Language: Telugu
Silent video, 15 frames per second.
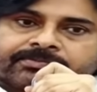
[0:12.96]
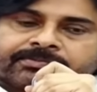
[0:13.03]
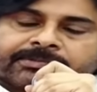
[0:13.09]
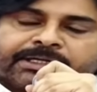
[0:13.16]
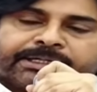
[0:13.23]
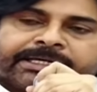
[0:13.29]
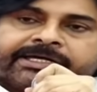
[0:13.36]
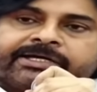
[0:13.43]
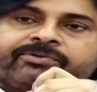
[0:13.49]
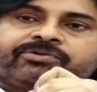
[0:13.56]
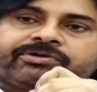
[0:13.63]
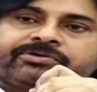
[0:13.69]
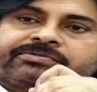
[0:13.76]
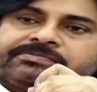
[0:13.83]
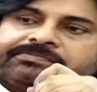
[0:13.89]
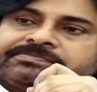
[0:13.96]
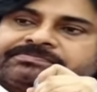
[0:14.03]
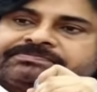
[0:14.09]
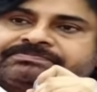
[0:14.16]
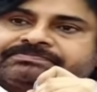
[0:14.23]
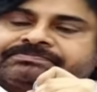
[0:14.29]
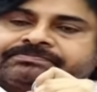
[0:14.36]
వాళ్ళు వెళ్ళనివ్వరు
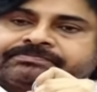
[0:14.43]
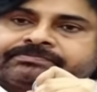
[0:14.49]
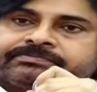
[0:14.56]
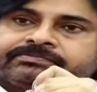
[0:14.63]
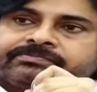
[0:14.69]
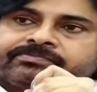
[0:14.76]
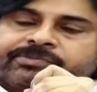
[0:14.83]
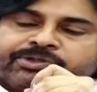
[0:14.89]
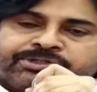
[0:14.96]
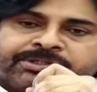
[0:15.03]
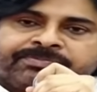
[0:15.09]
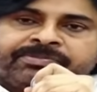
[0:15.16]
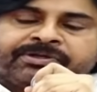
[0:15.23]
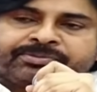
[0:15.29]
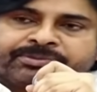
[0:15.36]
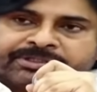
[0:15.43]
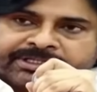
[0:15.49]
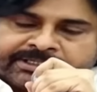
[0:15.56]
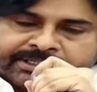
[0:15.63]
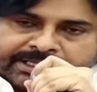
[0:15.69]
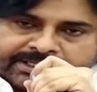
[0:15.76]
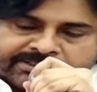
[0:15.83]
నేను చెప్పాను మీరు
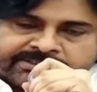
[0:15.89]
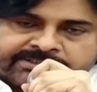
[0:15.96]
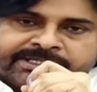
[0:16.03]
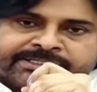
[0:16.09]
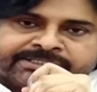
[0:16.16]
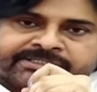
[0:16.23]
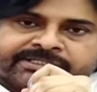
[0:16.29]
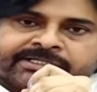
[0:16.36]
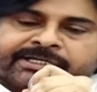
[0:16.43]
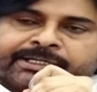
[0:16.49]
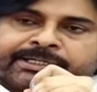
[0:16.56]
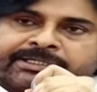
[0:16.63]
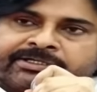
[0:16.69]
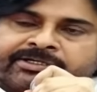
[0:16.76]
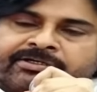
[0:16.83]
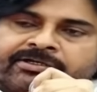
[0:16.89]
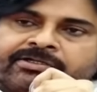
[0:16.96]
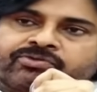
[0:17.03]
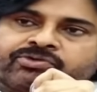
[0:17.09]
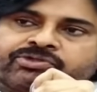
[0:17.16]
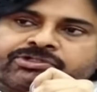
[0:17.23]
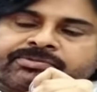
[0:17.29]
ఏంటి అరెస్ట్ చేస్తారా ఏంటంటే
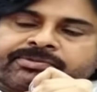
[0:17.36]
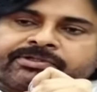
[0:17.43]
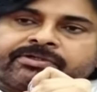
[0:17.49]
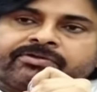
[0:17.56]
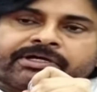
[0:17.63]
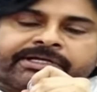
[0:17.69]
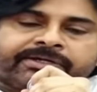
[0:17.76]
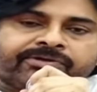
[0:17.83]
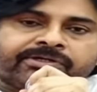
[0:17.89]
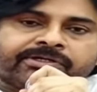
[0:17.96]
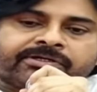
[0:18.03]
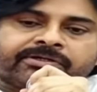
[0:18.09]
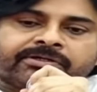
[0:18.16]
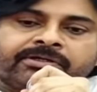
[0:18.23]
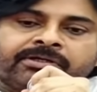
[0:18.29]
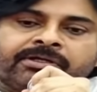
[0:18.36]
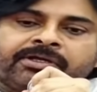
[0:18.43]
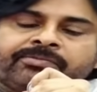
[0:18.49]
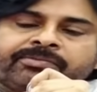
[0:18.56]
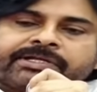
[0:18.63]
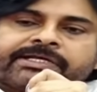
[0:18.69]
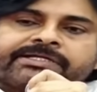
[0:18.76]
కూర్చోబెట్టి వాళ్ళు అంటే
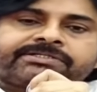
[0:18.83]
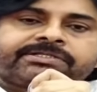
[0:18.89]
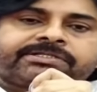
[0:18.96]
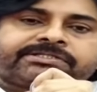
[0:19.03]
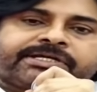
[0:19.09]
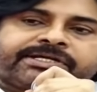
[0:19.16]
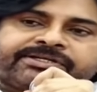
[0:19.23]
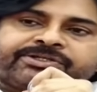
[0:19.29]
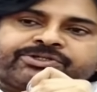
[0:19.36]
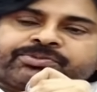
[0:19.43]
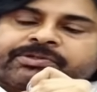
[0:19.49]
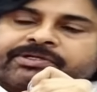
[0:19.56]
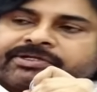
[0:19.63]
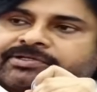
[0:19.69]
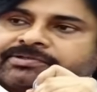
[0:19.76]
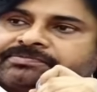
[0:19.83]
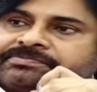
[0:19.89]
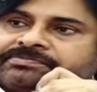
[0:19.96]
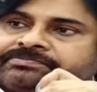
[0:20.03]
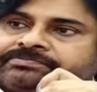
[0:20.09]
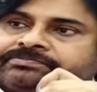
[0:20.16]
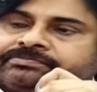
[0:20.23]
మీరు అరెస్ట్కి సహకరించమంటారు
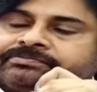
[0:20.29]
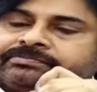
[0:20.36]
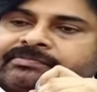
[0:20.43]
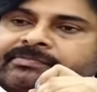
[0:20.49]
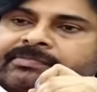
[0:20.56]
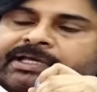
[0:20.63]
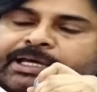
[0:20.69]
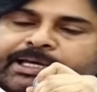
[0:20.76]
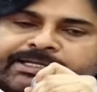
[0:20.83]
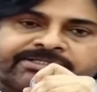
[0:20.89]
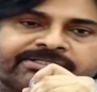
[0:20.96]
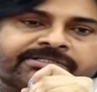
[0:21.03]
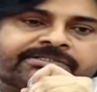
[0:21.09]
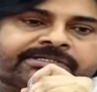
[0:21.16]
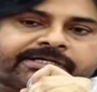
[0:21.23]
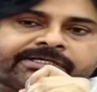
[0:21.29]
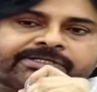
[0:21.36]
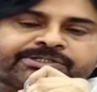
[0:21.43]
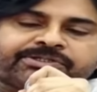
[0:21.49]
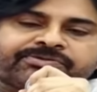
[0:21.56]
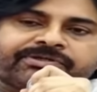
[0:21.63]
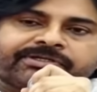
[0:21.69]
అరెస్ట్కి
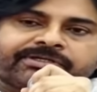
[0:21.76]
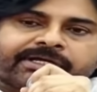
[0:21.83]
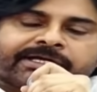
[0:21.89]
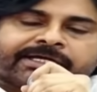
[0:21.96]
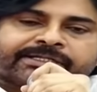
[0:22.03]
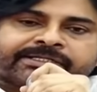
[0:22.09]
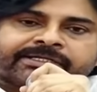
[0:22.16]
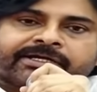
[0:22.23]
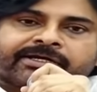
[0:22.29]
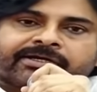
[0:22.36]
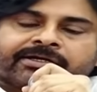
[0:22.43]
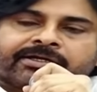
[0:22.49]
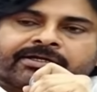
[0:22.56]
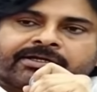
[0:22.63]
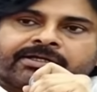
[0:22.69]
సహకరించడం ఏంటి నాకు అర్థం కావట్లేదు